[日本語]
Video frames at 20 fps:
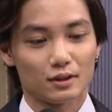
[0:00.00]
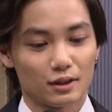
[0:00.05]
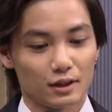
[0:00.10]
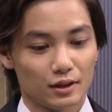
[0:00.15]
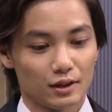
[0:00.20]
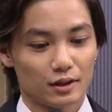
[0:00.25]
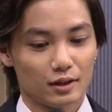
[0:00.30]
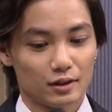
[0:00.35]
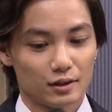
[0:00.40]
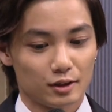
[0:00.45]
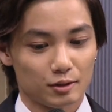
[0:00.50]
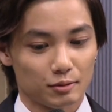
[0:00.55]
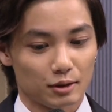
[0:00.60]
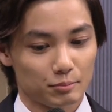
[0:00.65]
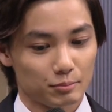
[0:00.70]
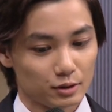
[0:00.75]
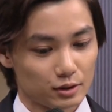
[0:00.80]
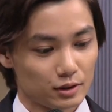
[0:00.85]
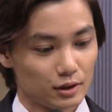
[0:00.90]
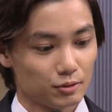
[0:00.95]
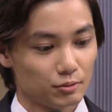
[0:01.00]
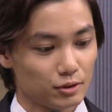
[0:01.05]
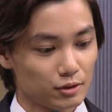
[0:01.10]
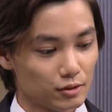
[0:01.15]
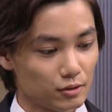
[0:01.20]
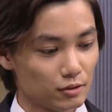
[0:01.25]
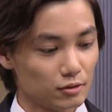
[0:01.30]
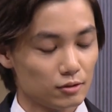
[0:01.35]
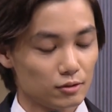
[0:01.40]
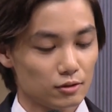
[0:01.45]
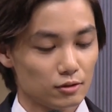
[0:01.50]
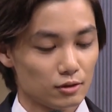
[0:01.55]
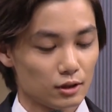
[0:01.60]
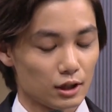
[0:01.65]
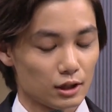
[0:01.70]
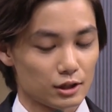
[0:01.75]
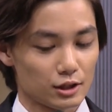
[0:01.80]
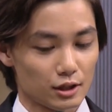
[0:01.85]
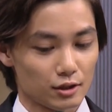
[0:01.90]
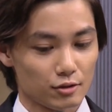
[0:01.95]
てでもやっぱそういうとこ
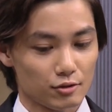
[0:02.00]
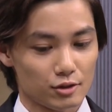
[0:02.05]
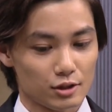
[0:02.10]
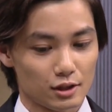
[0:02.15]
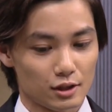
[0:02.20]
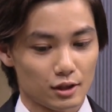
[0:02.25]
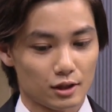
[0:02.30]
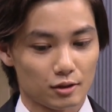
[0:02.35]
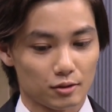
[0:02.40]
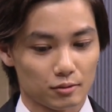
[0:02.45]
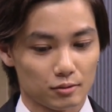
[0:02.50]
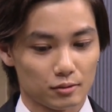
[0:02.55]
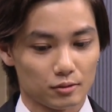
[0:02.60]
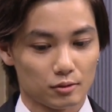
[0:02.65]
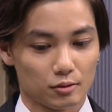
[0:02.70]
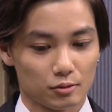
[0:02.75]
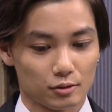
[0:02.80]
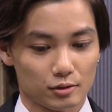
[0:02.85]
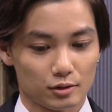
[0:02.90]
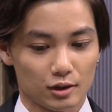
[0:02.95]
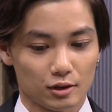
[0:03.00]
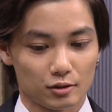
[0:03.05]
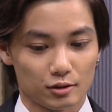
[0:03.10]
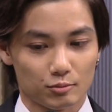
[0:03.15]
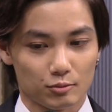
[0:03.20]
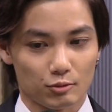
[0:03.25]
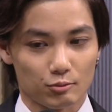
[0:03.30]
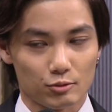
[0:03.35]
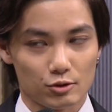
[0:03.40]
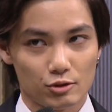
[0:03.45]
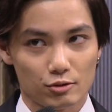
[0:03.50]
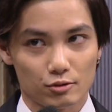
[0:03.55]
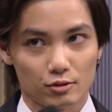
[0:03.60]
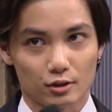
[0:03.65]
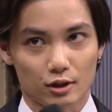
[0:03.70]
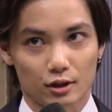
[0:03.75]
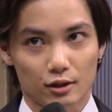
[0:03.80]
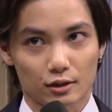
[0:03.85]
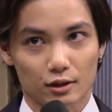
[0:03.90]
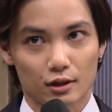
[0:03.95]
がちゃんとしないとこういう作品も面白
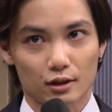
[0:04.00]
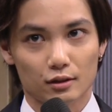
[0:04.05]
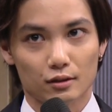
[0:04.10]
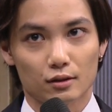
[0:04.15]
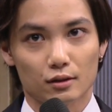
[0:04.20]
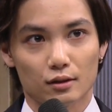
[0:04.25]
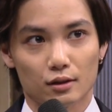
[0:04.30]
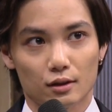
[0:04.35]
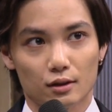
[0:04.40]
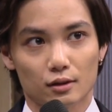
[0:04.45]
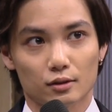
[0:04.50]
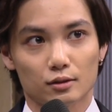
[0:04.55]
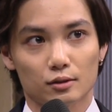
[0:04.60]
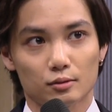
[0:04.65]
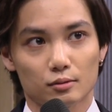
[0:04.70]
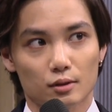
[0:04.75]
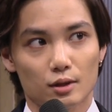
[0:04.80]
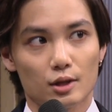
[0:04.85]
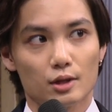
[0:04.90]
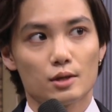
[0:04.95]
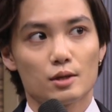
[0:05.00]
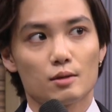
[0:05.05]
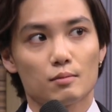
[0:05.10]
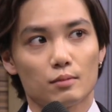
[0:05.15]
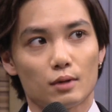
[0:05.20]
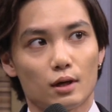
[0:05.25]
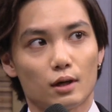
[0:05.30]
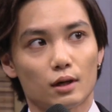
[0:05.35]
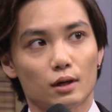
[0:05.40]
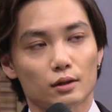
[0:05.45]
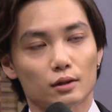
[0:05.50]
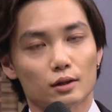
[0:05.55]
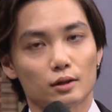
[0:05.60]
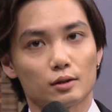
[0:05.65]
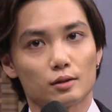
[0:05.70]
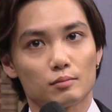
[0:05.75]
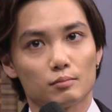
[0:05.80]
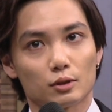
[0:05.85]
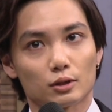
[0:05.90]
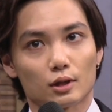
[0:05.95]
くならないんだなっていう、まあ、新た
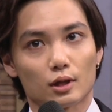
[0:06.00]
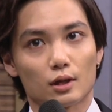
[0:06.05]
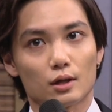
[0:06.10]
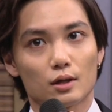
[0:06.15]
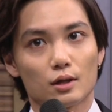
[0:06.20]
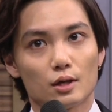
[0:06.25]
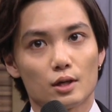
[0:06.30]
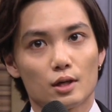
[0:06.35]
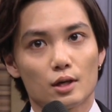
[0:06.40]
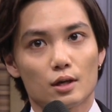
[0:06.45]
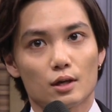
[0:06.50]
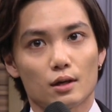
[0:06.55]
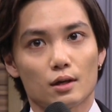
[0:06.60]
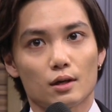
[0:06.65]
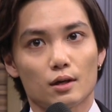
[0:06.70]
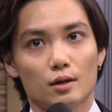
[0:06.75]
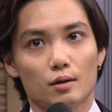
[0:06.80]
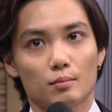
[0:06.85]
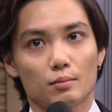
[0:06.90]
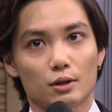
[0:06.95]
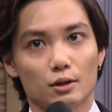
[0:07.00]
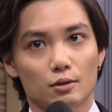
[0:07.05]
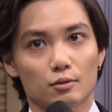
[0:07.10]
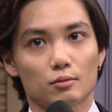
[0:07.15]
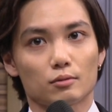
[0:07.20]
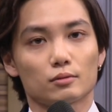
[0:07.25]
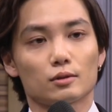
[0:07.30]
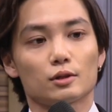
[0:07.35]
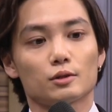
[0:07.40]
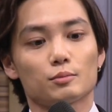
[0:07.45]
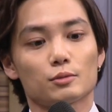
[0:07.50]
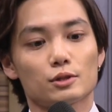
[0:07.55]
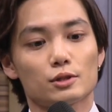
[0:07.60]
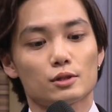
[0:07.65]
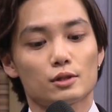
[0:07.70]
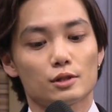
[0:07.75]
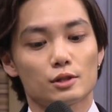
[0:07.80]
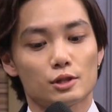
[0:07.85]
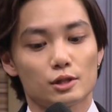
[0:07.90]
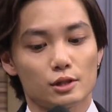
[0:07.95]
にまた、えー、勉強になりま
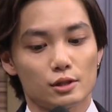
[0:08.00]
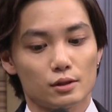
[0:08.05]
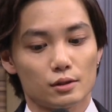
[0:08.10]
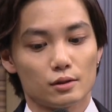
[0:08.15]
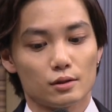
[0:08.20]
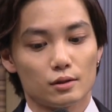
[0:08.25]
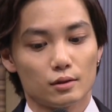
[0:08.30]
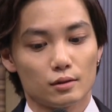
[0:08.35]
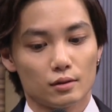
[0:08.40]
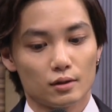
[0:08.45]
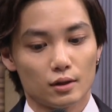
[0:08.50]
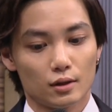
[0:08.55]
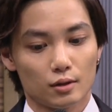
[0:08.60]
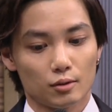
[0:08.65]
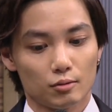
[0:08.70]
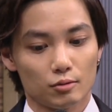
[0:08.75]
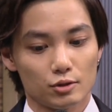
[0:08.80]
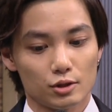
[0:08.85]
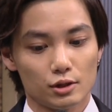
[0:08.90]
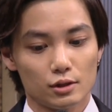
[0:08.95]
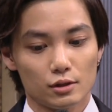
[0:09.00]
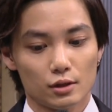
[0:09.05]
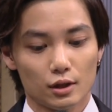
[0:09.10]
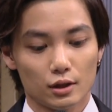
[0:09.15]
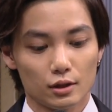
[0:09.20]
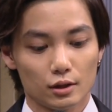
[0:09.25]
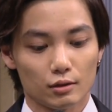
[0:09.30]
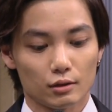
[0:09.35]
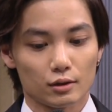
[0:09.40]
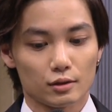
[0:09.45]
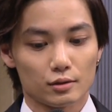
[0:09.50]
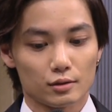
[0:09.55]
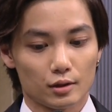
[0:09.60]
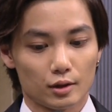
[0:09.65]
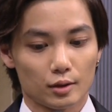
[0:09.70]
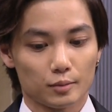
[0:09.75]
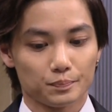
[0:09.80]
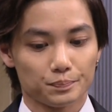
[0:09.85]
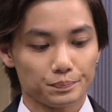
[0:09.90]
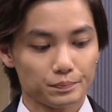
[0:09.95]
したし、えー、個人的にはです
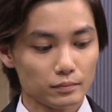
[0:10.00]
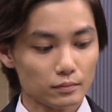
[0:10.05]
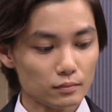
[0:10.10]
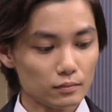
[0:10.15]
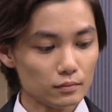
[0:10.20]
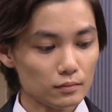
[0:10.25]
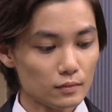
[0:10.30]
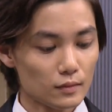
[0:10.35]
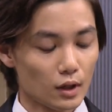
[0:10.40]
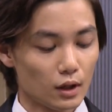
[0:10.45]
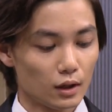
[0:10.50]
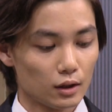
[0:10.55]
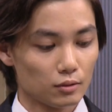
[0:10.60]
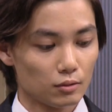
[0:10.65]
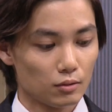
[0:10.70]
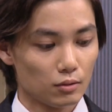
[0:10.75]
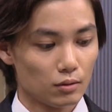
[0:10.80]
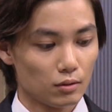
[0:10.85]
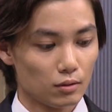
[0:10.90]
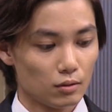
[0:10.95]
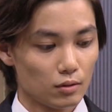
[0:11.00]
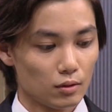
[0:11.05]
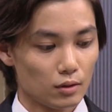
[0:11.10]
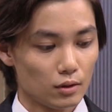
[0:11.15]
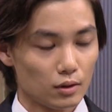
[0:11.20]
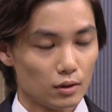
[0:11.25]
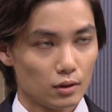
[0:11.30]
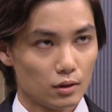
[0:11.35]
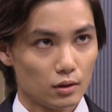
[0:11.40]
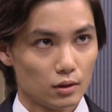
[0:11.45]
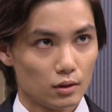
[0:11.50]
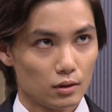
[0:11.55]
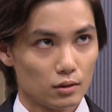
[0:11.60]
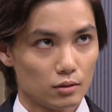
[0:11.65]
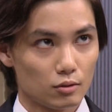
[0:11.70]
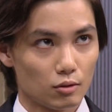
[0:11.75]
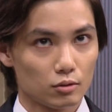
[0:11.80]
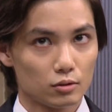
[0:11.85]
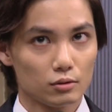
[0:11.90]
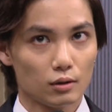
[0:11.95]
ねあの
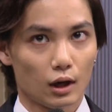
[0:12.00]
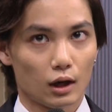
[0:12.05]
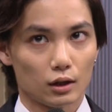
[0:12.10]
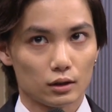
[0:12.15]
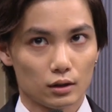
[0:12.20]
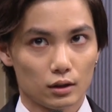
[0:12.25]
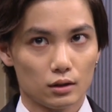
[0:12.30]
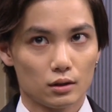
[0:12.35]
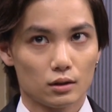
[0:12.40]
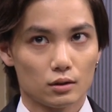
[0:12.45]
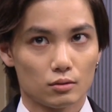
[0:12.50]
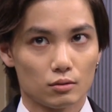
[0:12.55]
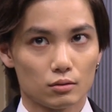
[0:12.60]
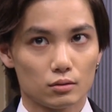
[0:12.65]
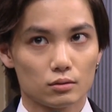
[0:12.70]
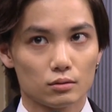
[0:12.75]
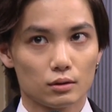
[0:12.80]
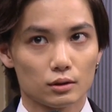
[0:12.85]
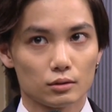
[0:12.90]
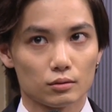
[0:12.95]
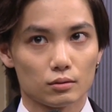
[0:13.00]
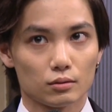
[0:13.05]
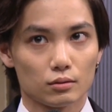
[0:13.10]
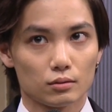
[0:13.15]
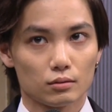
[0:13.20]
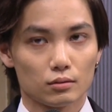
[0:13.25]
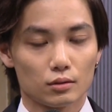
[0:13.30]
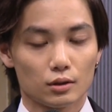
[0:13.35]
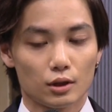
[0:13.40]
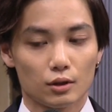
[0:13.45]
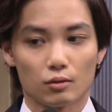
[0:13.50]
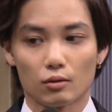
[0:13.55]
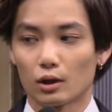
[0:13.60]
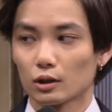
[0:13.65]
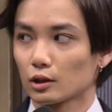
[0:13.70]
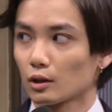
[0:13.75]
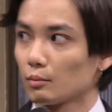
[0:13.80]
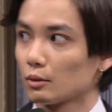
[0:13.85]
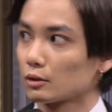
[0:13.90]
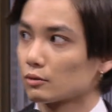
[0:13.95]
6話かな6話の結構
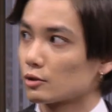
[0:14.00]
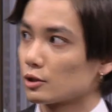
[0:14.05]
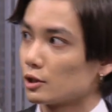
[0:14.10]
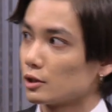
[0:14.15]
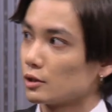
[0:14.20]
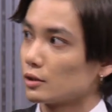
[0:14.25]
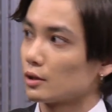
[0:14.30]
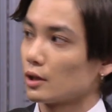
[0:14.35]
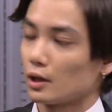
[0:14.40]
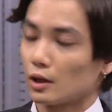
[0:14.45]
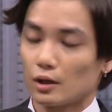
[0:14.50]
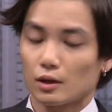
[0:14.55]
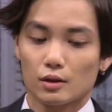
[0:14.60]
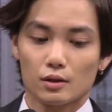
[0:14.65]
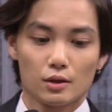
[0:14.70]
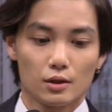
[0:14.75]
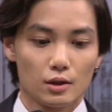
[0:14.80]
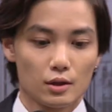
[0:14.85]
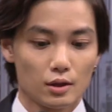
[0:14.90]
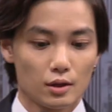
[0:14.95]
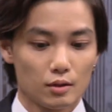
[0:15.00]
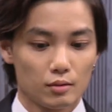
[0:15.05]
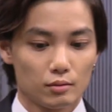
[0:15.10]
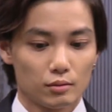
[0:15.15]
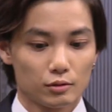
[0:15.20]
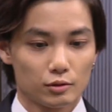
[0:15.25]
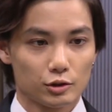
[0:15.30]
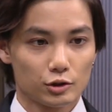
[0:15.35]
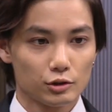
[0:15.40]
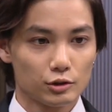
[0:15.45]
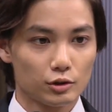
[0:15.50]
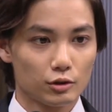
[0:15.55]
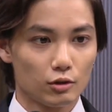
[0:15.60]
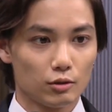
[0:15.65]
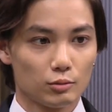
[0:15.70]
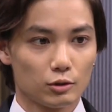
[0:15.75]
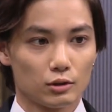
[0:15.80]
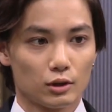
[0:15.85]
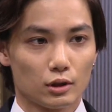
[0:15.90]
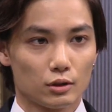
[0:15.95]
頭のシーンで薬
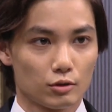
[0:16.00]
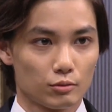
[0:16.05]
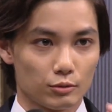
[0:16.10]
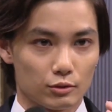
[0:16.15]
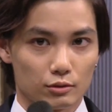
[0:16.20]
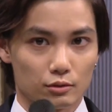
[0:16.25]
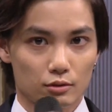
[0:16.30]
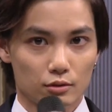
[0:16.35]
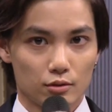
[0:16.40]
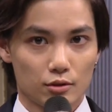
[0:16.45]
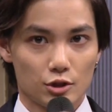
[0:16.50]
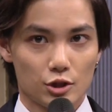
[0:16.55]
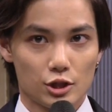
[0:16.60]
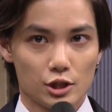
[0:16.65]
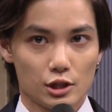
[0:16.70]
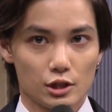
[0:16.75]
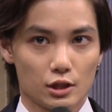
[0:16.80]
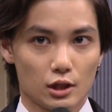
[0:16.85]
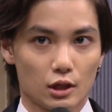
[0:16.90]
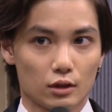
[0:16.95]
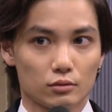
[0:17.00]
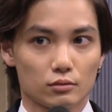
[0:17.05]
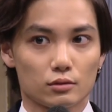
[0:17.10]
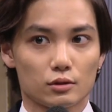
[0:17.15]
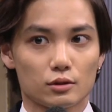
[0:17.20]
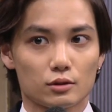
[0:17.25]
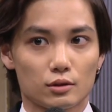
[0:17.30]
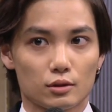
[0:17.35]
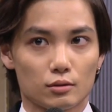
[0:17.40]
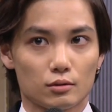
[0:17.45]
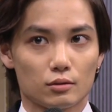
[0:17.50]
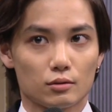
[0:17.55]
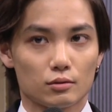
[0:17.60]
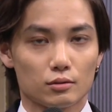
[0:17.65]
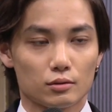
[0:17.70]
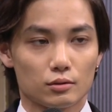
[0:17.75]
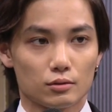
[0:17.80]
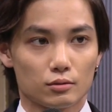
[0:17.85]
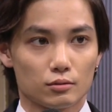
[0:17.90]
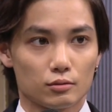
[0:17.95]
を僕が飲むシーンがあるんですけ
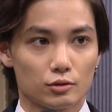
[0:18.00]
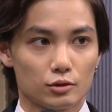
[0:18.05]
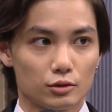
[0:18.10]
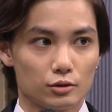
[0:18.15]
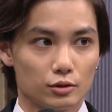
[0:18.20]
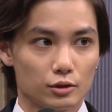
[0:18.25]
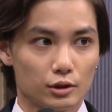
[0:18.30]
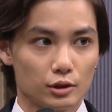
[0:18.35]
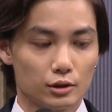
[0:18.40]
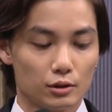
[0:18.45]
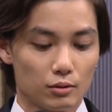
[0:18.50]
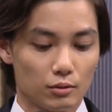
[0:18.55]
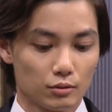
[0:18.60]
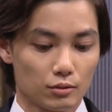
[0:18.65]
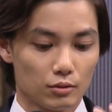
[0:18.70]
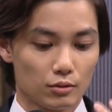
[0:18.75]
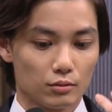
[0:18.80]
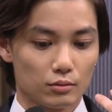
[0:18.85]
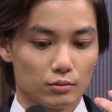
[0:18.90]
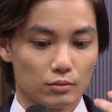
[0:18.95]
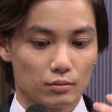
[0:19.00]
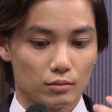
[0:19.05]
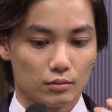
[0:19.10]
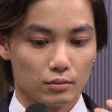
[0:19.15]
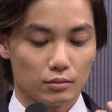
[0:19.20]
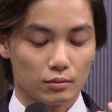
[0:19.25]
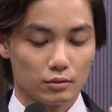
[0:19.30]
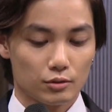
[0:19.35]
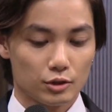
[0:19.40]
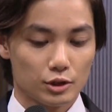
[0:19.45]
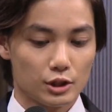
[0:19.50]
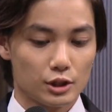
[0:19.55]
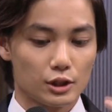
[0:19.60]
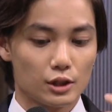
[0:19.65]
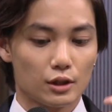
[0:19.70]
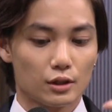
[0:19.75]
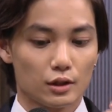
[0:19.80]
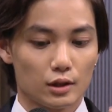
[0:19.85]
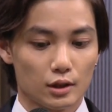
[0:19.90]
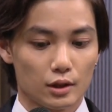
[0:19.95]
どその薬を飲口に
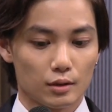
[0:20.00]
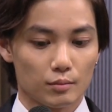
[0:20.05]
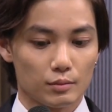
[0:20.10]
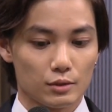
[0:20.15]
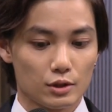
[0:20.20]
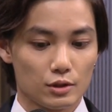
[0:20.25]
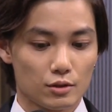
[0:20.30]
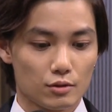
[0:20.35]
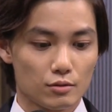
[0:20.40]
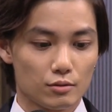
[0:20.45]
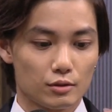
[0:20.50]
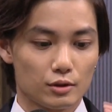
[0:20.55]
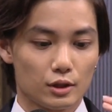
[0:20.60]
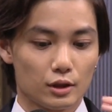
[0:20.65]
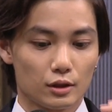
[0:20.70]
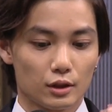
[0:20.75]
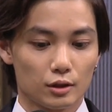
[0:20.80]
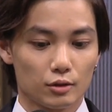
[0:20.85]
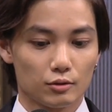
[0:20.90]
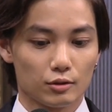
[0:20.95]
入れて水を入れた